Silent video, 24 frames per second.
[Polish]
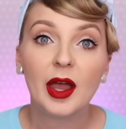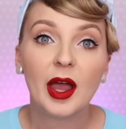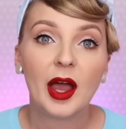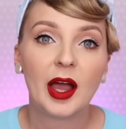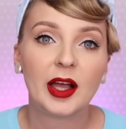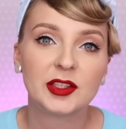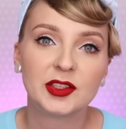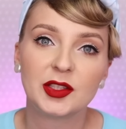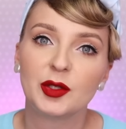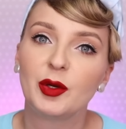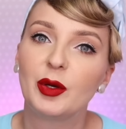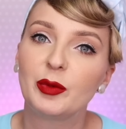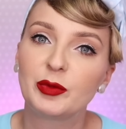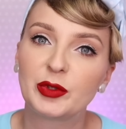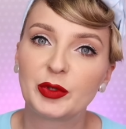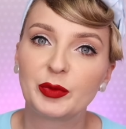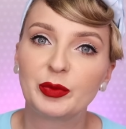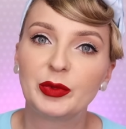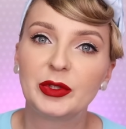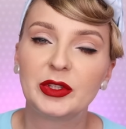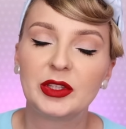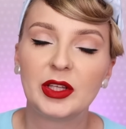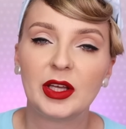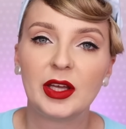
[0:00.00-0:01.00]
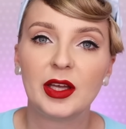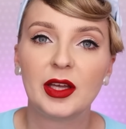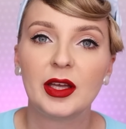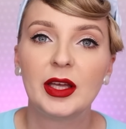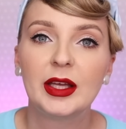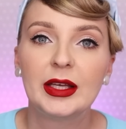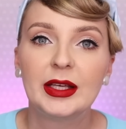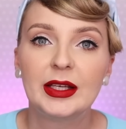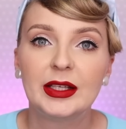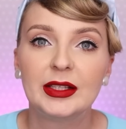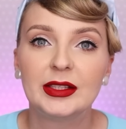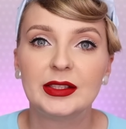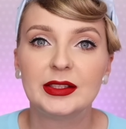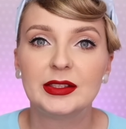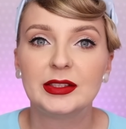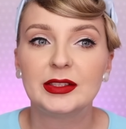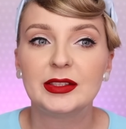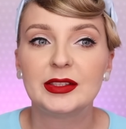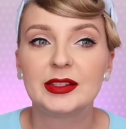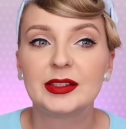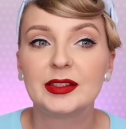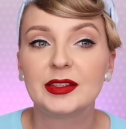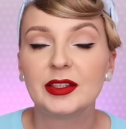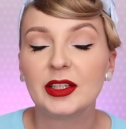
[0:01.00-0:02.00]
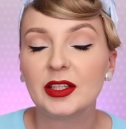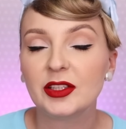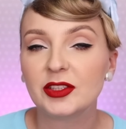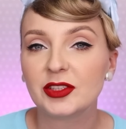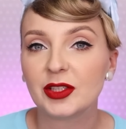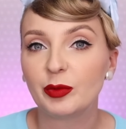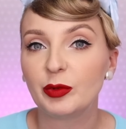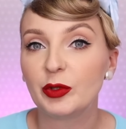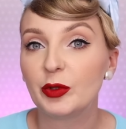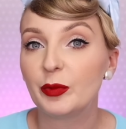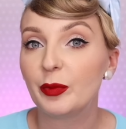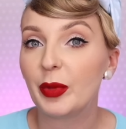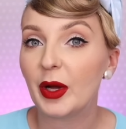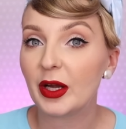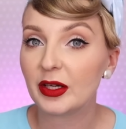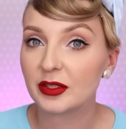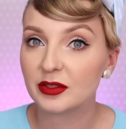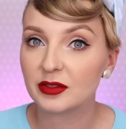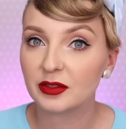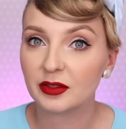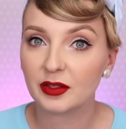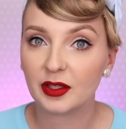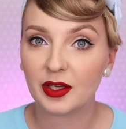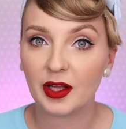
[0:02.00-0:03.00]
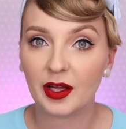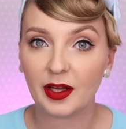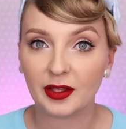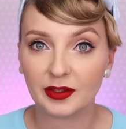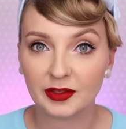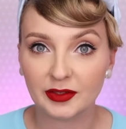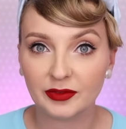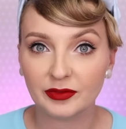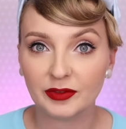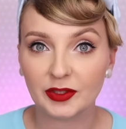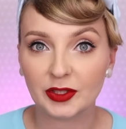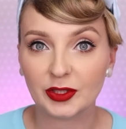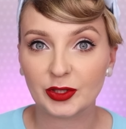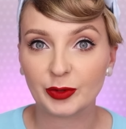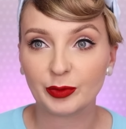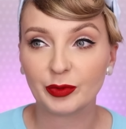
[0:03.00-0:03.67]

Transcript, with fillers: a chciałam, żeby te e, zdjęcia były bardzo kreatywne,